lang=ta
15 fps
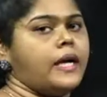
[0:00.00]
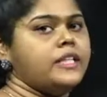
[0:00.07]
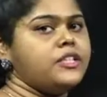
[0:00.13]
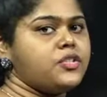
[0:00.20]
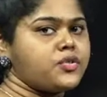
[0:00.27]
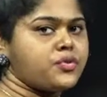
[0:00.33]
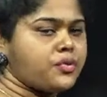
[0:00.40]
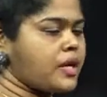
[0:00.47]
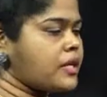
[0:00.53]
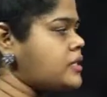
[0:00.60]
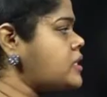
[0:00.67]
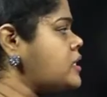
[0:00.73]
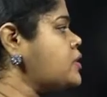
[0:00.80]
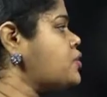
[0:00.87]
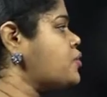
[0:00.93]

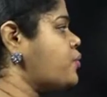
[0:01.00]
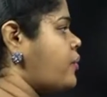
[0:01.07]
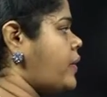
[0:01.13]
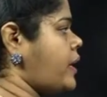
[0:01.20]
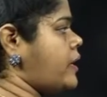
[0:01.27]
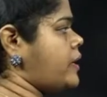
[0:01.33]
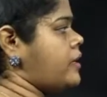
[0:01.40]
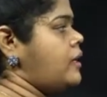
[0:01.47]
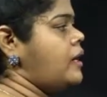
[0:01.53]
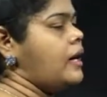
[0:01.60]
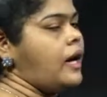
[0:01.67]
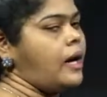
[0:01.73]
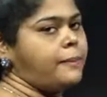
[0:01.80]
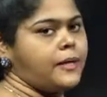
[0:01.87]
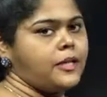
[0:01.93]
இன்ஸ்ட்ரக்டிங் டு வேர்
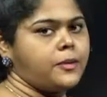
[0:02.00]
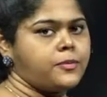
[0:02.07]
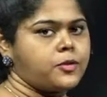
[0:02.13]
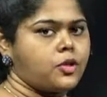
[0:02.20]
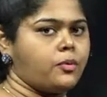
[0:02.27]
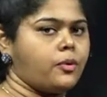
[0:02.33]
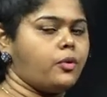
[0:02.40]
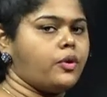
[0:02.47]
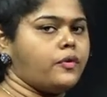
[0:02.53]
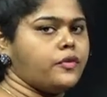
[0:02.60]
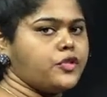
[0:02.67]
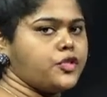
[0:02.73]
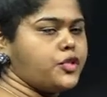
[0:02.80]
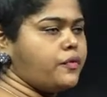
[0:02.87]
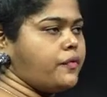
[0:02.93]
அப்படின்னு நம்ம சொல்லுவோம் ஒரு
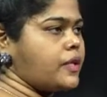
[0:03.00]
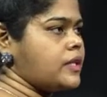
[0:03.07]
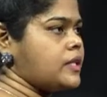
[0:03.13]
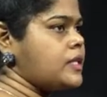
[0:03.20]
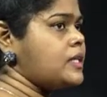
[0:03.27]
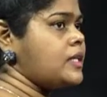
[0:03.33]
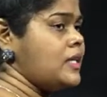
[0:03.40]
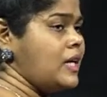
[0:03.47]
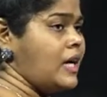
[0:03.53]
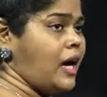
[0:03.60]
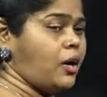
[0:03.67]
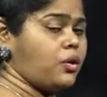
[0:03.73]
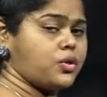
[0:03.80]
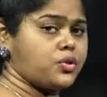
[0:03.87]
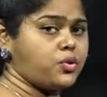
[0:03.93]
விஷயம் வந்து
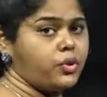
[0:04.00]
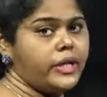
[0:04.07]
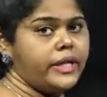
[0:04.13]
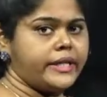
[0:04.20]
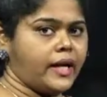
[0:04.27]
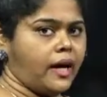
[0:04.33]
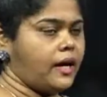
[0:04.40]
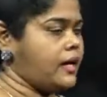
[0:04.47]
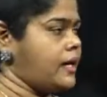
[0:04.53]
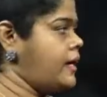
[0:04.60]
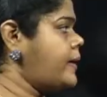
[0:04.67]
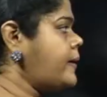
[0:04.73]
அவங்க சொல்லிட்டாங்க